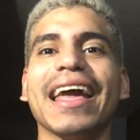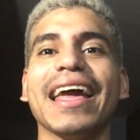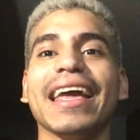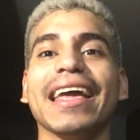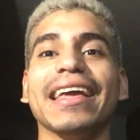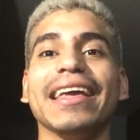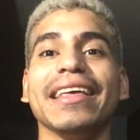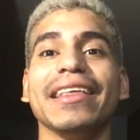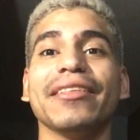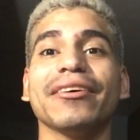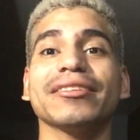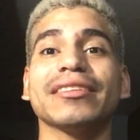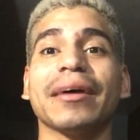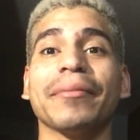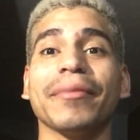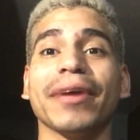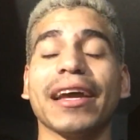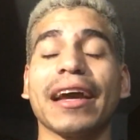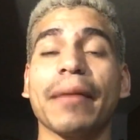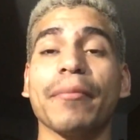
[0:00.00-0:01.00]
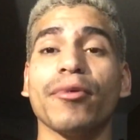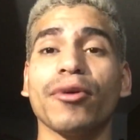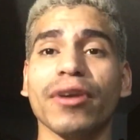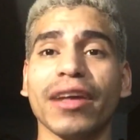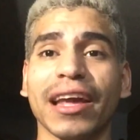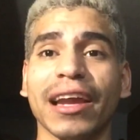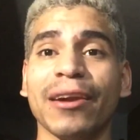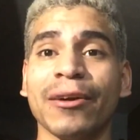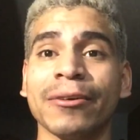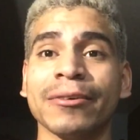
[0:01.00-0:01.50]
He ido también a
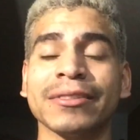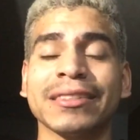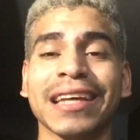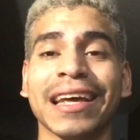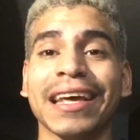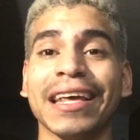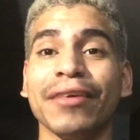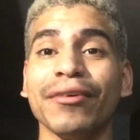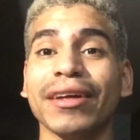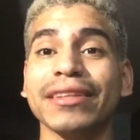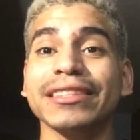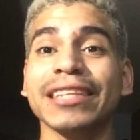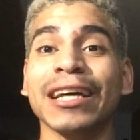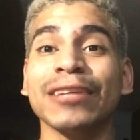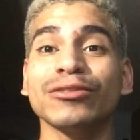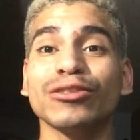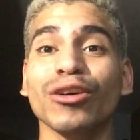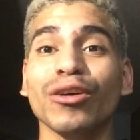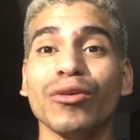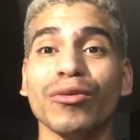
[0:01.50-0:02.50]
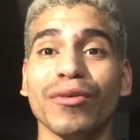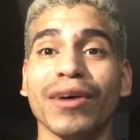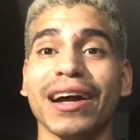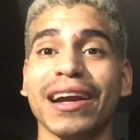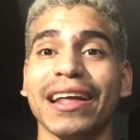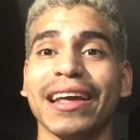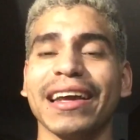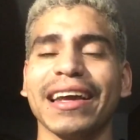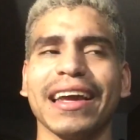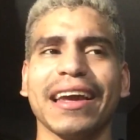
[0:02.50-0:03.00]
Morelos, he ido a tantos
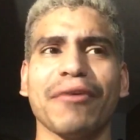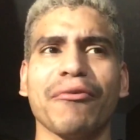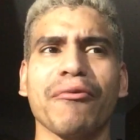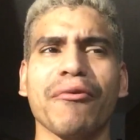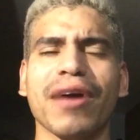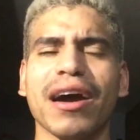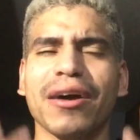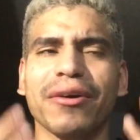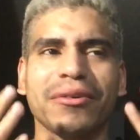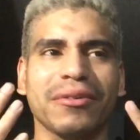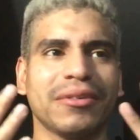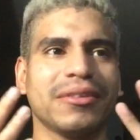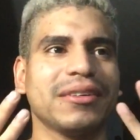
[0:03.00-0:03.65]
lugares que, wow,